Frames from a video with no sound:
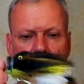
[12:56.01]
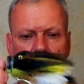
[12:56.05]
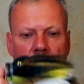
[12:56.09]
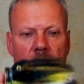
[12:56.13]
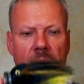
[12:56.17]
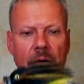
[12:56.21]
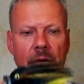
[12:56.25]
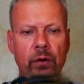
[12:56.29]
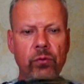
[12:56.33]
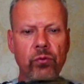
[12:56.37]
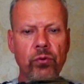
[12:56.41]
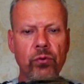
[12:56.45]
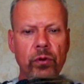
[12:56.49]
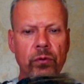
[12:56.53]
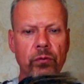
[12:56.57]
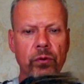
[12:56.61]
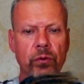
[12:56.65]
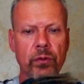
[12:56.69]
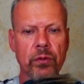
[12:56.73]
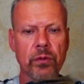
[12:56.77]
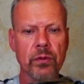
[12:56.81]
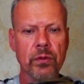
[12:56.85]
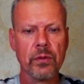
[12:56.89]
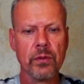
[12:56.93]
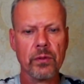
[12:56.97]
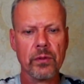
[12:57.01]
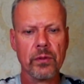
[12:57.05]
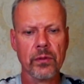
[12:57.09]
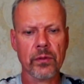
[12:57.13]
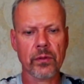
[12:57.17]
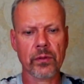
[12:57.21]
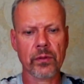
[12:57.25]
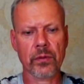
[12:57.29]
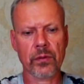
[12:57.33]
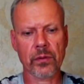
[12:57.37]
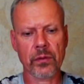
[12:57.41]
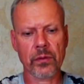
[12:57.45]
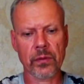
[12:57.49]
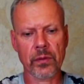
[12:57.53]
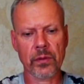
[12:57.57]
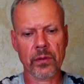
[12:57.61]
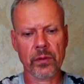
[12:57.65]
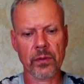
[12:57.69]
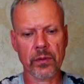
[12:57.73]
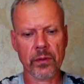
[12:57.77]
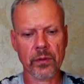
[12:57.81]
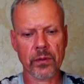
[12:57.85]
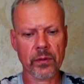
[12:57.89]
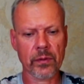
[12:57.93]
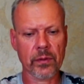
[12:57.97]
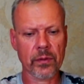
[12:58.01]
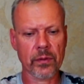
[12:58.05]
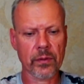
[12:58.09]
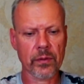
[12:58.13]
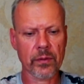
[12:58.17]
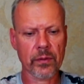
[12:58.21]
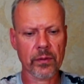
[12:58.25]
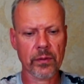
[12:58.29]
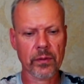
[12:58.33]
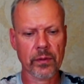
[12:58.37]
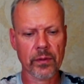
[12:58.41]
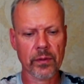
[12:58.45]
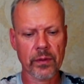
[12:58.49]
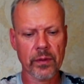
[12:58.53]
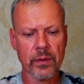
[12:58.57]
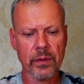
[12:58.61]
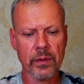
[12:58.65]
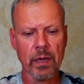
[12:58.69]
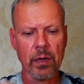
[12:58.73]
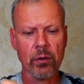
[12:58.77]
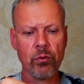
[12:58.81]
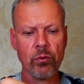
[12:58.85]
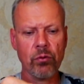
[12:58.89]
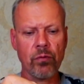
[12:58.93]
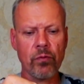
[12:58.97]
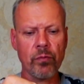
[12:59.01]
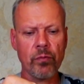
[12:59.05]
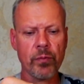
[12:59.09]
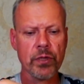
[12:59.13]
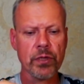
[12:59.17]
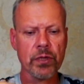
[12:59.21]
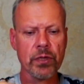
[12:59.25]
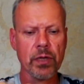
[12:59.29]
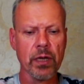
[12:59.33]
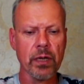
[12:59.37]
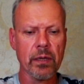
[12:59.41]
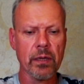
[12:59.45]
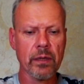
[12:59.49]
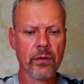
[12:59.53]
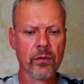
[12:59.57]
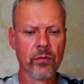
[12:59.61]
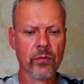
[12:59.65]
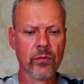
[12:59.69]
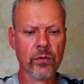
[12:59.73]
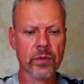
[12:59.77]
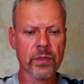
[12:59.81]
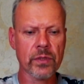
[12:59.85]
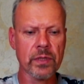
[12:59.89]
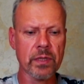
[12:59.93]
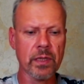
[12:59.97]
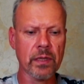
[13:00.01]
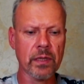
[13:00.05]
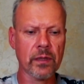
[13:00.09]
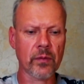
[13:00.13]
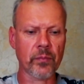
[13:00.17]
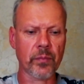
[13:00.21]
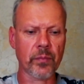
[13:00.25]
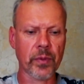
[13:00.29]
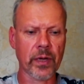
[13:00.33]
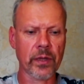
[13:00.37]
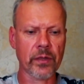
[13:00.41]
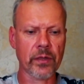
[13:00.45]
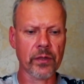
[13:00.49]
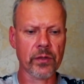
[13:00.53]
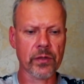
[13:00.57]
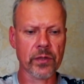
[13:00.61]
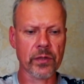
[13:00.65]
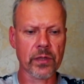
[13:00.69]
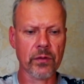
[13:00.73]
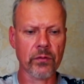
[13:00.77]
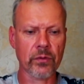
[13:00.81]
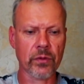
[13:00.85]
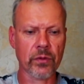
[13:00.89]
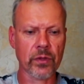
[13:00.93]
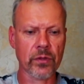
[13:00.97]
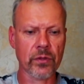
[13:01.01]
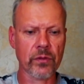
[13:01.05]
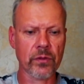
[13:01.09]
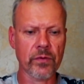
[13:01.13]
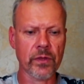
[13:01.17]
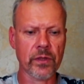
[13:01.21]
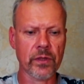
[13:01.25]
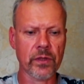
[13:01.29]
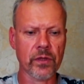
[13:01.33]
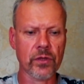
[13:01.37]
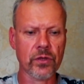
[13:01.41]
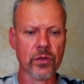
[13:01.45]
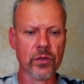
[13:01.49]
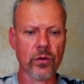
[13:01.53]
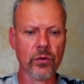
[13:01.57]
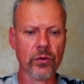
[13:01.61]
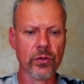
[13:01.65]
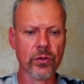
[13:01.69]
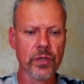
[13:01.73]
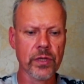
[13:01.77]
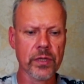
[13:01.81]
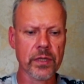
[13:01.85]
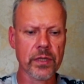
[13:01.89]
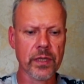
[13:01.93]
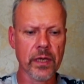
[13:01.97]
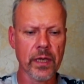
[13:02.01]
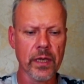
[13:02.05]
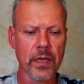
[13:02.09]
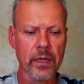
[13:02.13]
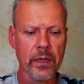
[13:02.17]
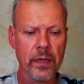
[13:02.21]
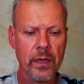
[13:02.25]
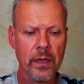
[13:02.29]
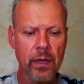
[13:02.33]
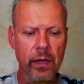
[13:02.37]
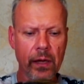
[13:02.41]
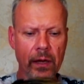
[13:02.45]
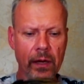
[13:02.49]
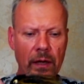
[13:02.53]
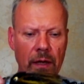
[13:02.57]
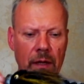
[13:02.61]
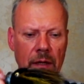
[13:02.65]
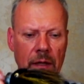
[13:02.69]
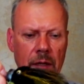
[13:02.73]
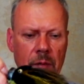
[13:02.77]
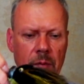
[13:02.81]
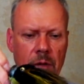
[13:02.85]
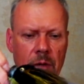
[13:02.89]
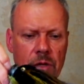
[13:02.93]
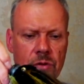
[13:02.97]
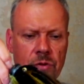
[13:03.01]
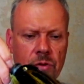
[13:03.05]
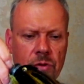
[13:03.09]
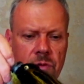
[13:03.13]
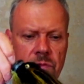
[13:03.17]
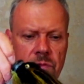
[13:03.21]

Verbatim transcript: вот такой вот э, такого мыша. Он сделан практически, вот видите, из трех частей. И небольшой